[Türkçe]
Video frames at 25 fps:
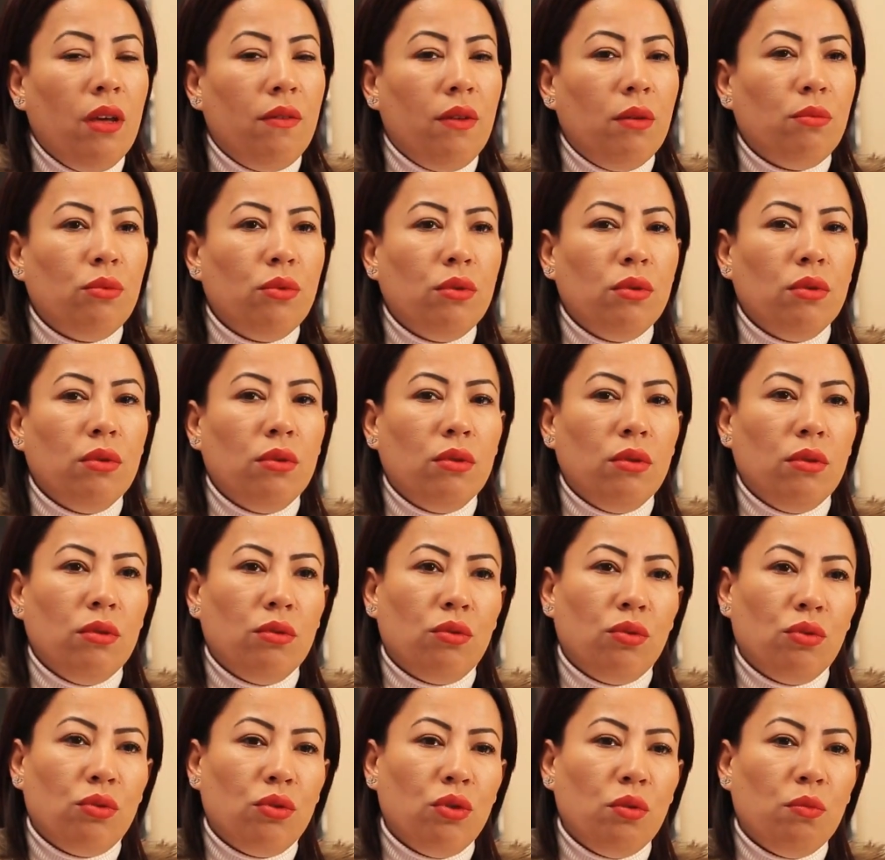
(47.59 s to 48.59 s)
Ve bu
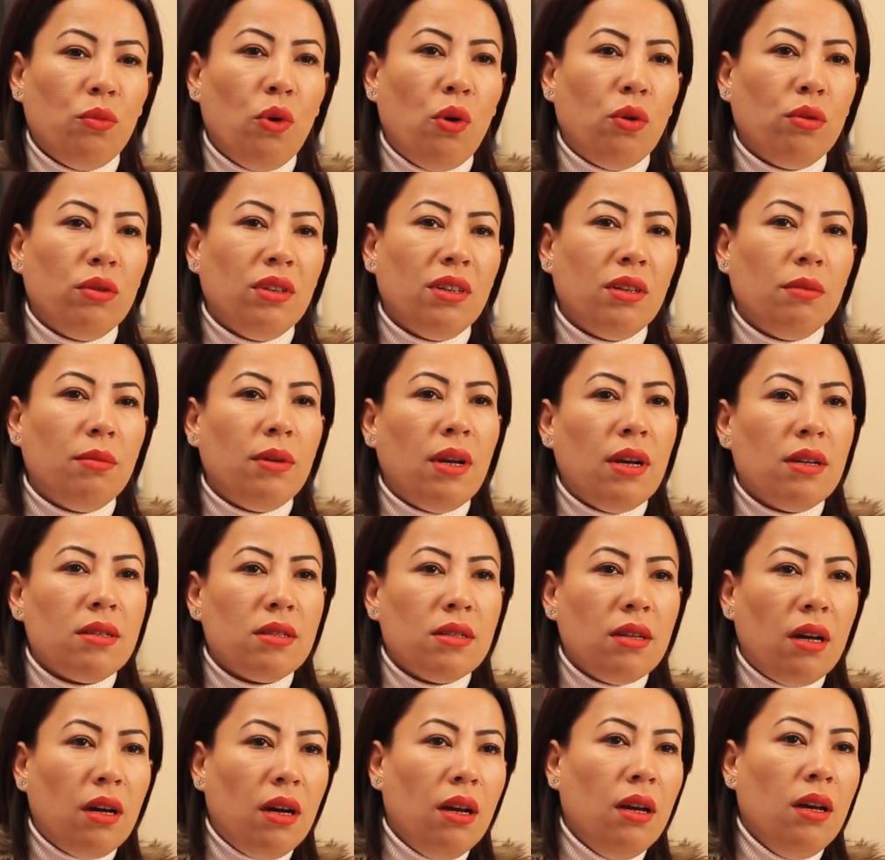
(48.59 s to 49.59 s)
e, tutulma onları
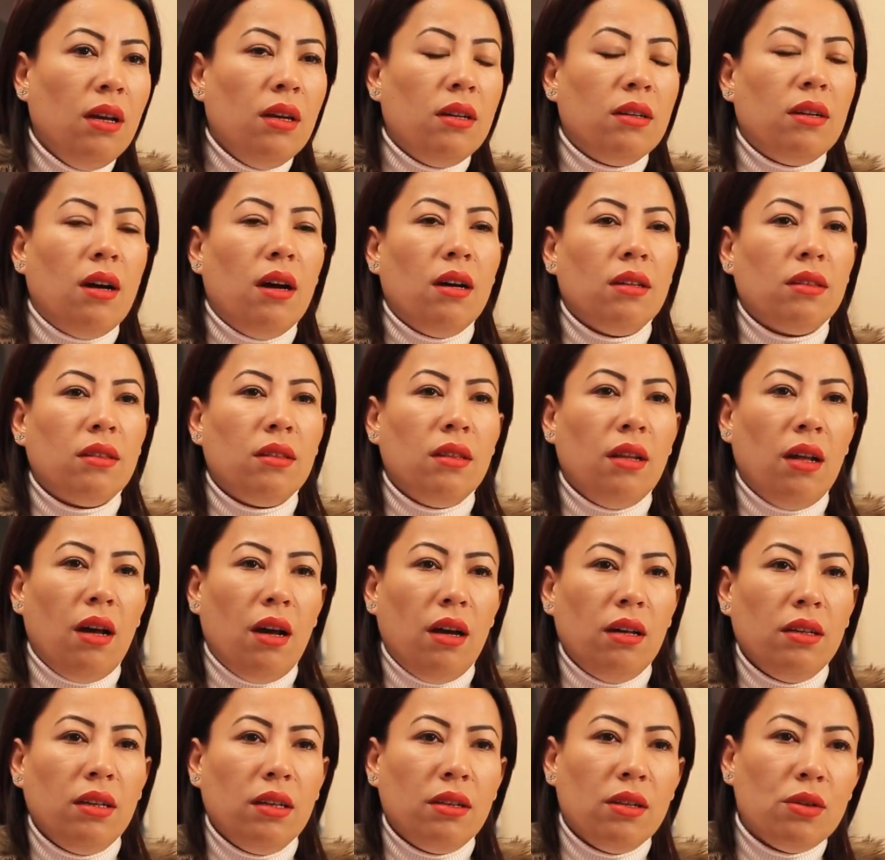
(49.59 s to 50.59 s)
biraz daha
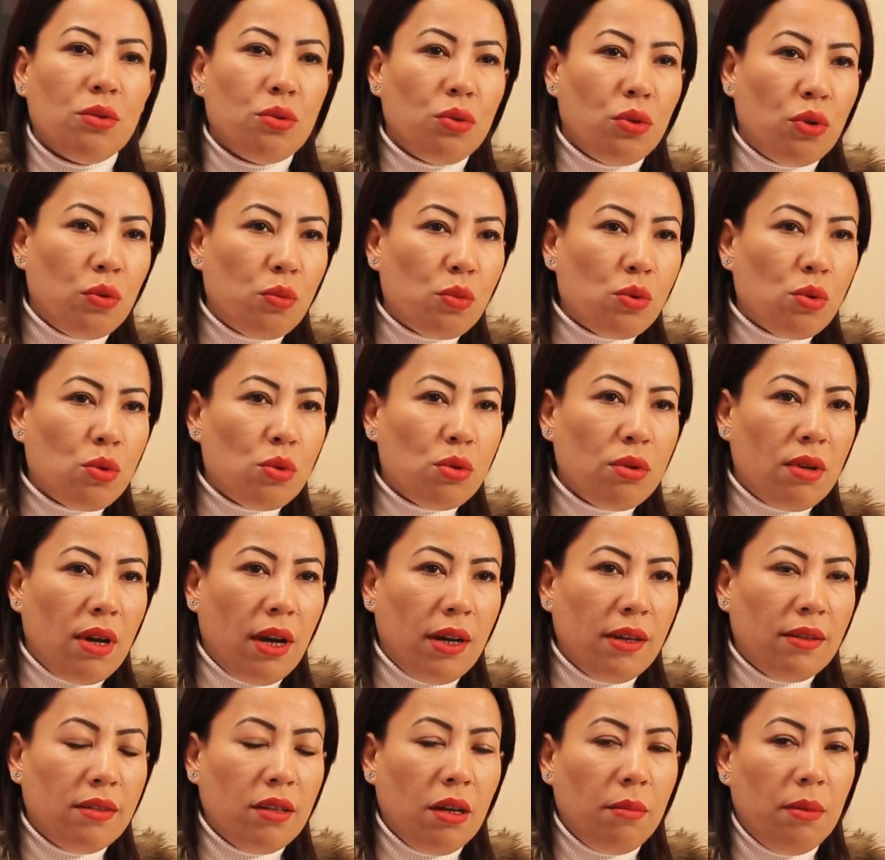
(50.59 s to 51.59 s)
rahatlığa ya da
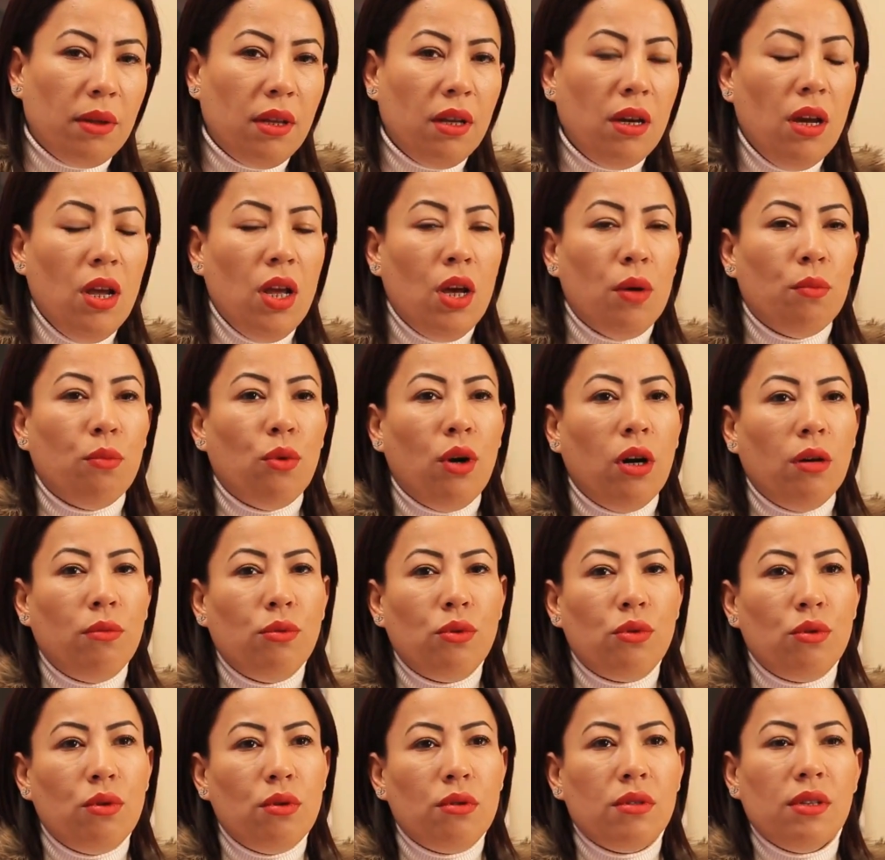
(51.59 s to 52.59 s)
sorumsuzluğa itebilir. Boğa
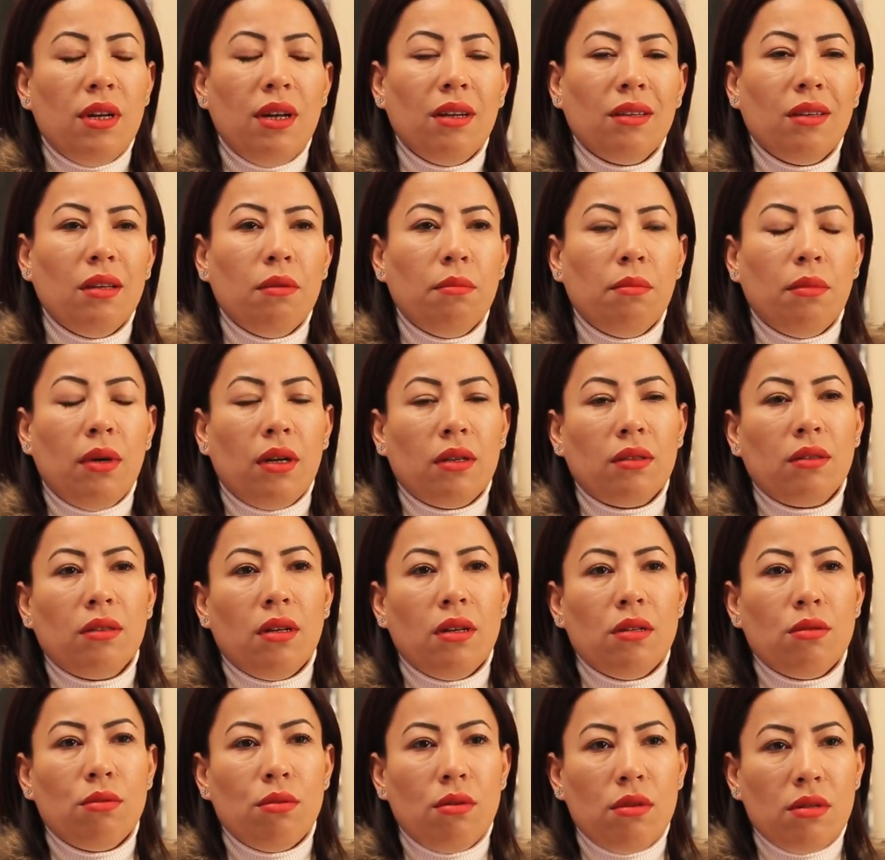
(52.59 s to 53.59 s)
burcu özellikle
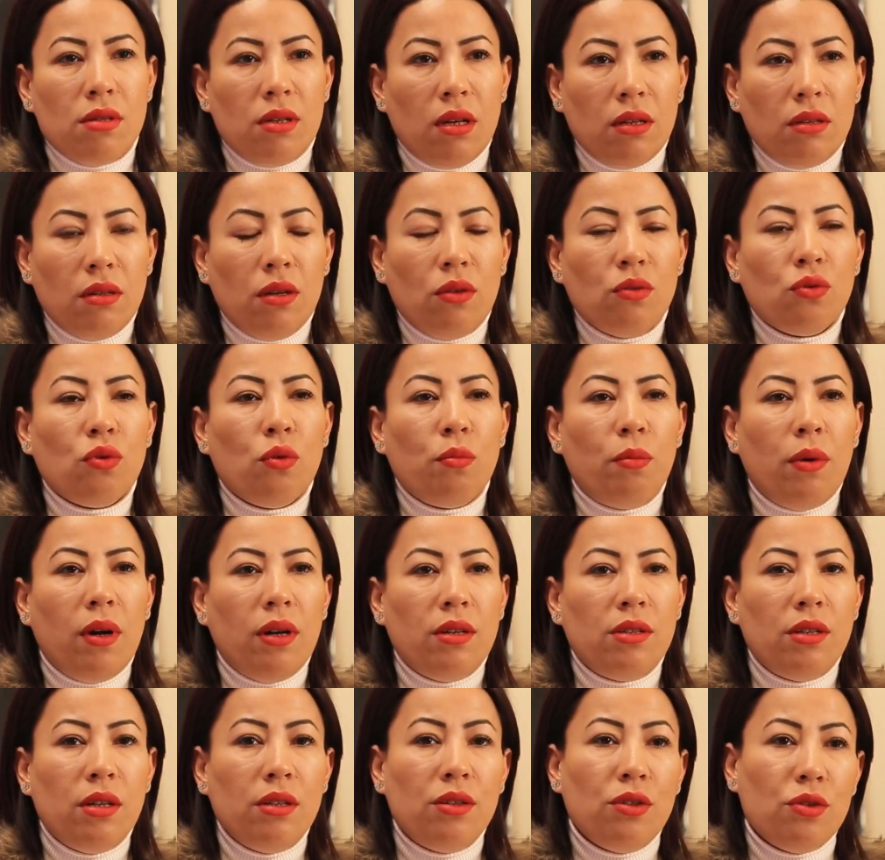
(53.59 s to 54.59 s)
Mart'tan sonra zaten
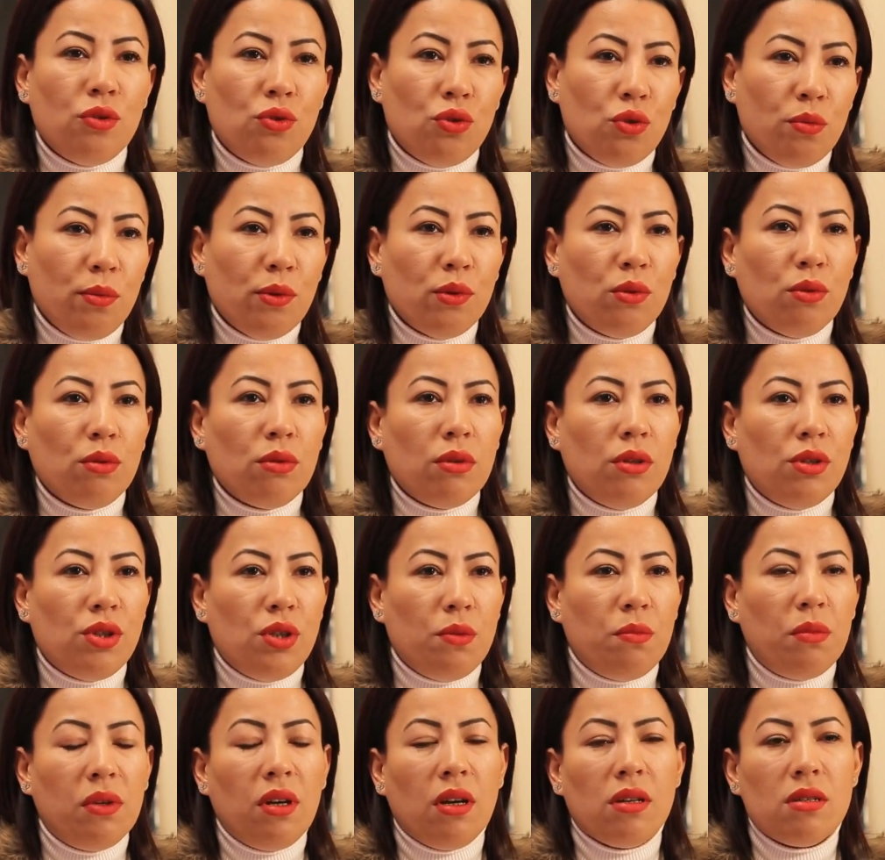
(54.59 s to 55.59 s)
toparlayacağı için Şubat onlar
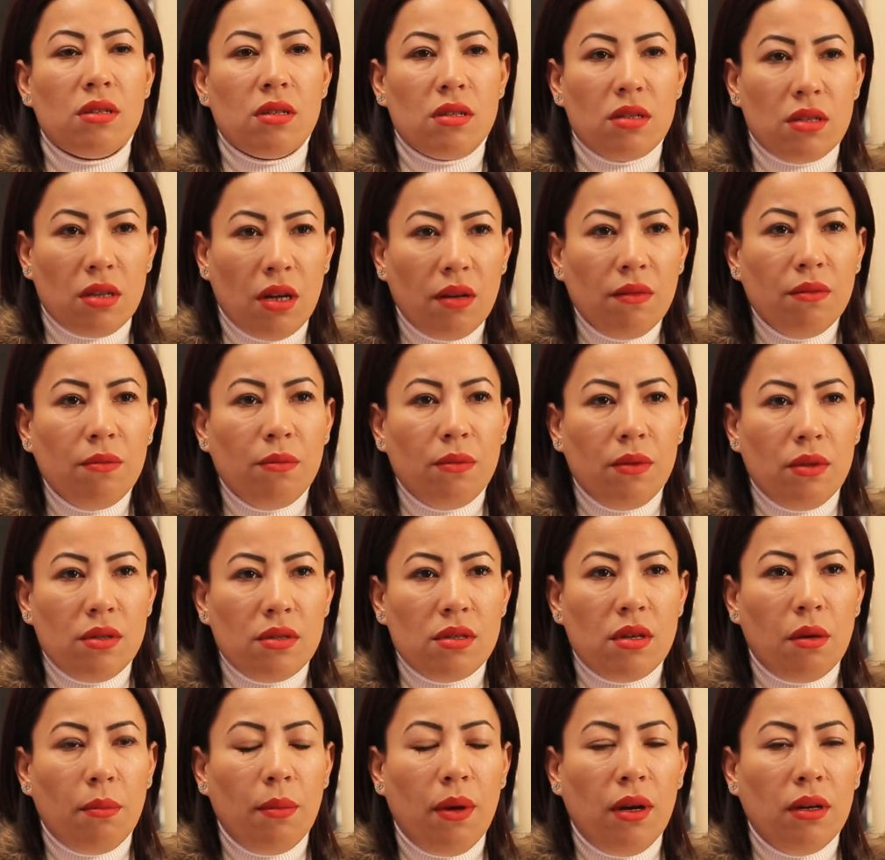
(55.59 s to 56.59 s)
için biraz sınav
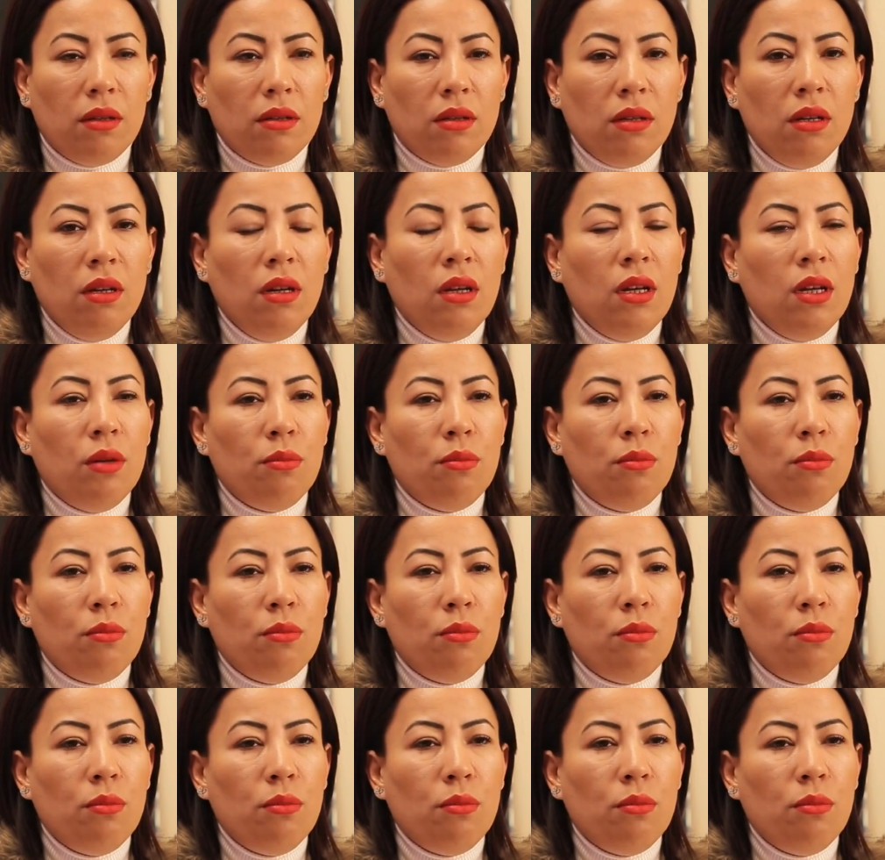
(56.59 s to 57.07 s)
zamanı.